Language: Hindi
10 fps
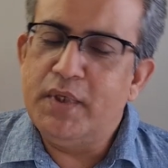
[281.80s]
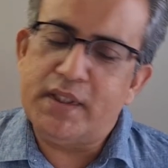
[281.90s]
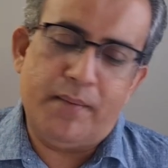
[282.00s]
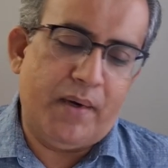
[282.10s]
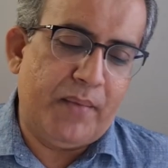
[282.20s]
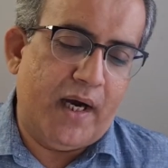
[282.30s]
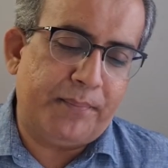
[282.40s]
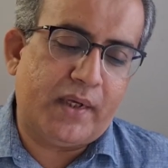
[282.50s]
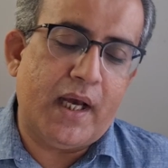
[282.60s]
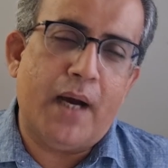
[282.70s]
मतलब अब
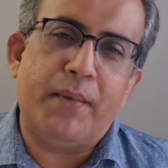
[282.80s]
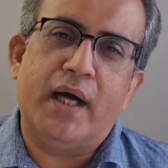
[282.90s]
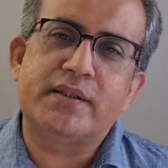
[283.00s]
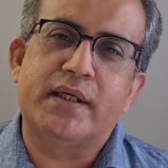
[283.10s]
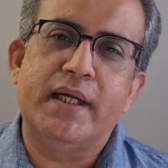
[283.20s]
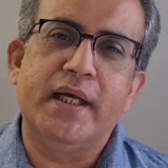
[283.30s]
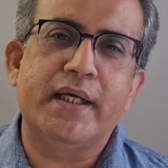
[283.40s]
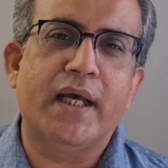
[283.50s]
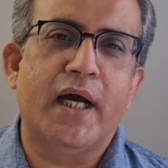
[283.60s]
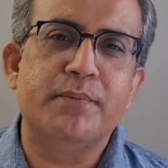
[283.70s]
आप क्या बात
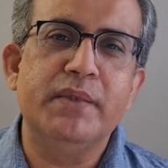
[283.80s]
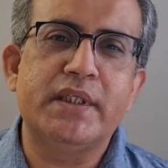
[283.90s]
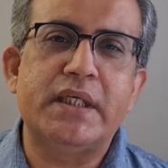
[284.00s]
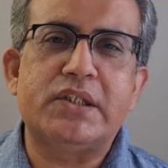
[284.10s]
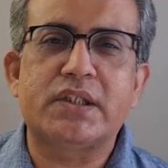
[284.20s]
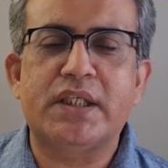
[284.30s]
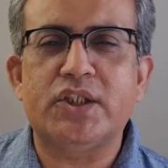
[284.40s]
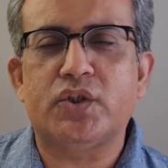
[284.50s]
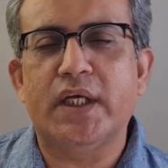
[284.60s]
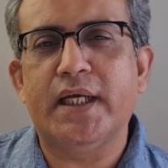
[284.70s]
करें कि आदमी किस
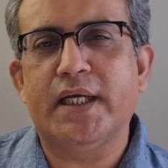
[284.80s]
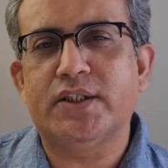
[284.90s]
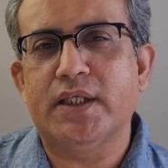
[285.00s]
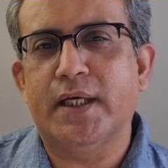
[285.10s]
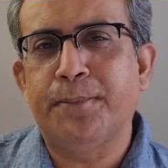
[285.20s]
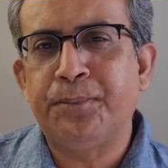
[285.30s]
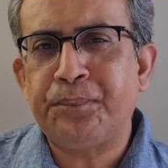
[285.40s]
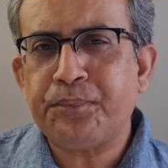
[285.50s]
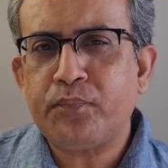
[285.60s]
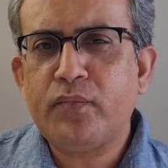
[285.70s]
किस तरीके से
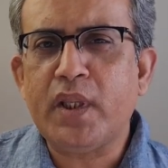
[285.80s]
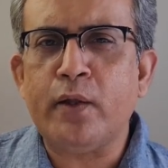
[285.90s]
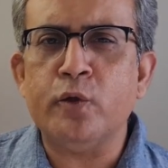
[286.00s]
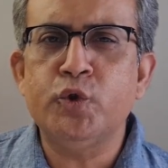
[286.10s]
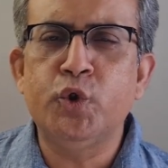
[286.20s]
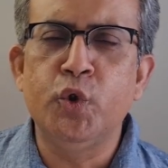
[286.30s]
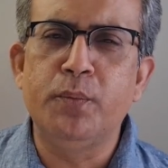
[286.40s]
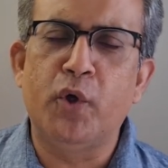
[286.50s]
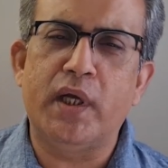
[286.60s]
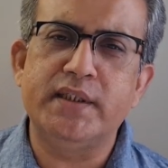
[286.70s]
छूट
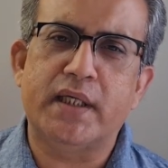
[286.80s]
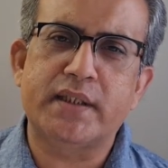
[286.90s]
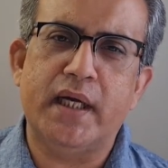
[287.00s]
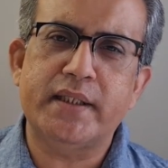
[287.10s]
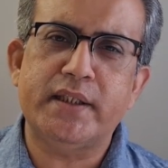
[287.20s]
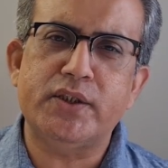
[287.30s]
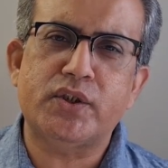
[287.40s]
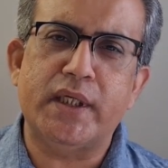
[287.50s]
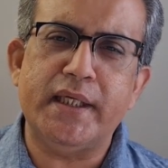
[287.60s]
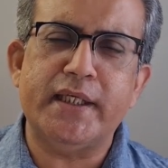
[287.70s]
बोला जाता है किस
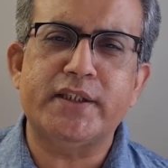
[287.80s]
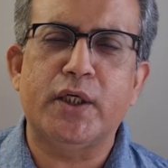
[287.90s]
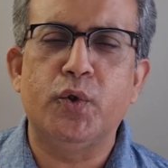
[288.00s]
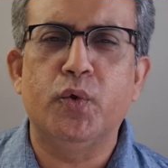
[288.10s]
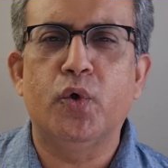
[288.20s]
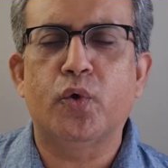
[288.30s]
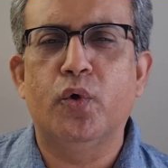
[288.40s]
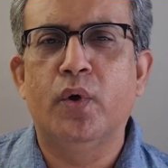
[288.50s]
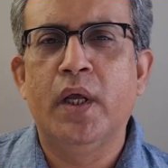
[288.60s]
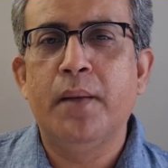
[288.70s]
तरीके से लोगों
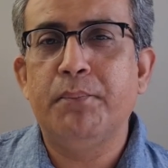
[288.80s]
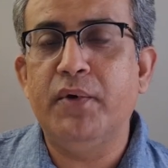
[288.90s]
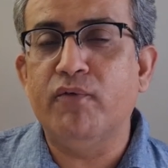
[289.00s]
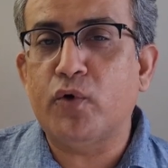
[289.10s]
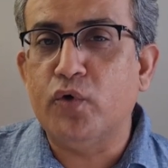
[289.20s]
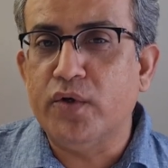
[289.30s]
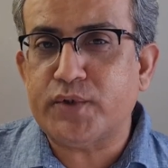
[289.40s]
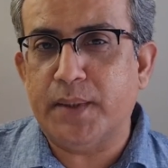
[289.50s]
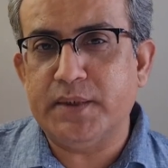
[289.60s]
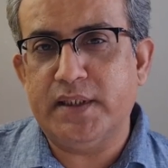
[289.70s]
को
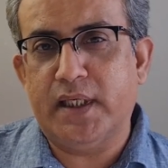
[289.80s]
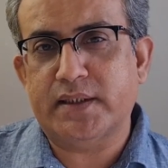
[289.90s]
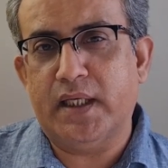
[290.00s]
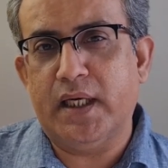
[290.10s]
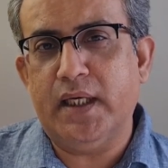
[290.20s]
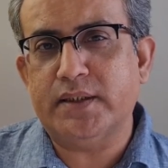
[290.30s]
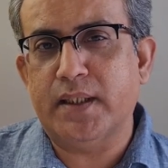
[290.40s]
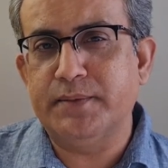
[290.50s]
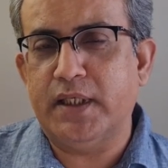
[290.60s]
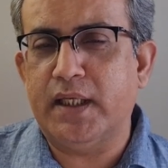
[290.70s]
बेवकूफ समझा जाता है
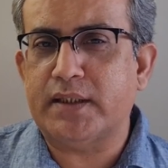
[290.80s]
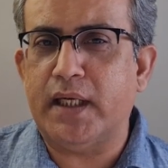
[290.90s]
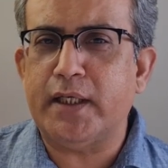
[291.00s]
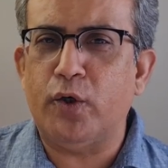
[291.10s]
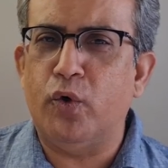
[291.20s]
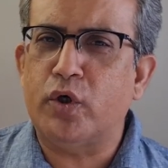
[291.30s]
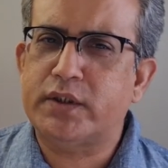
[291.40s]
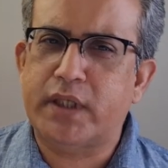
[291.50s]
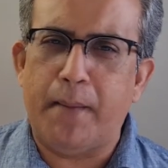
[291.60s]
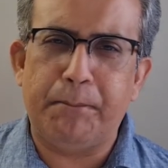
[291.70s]
समझा जाता है कि
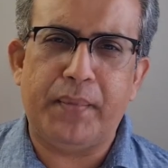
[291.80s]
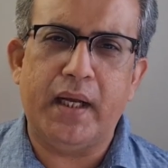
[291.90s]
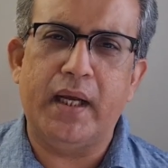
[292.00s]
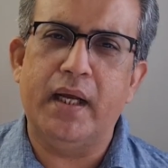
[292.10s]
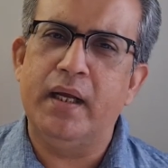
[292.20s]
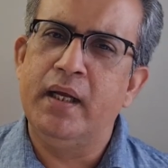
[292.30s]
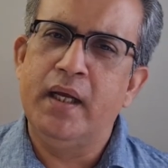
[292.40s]
लोग डंप हैं